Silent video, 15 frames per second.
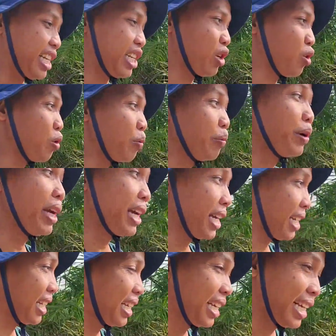jadi OB
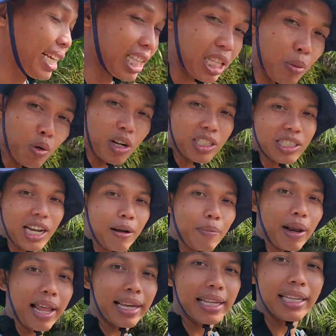kita mau kerja
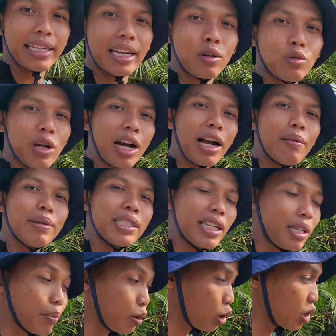apa lagi dan udah nggak
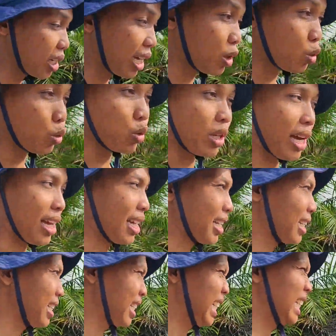bisa nyemprot kan susah
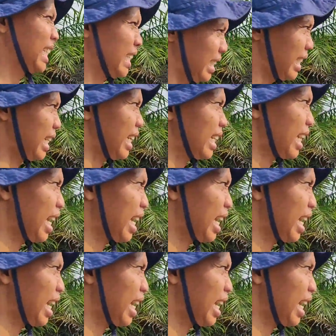jadi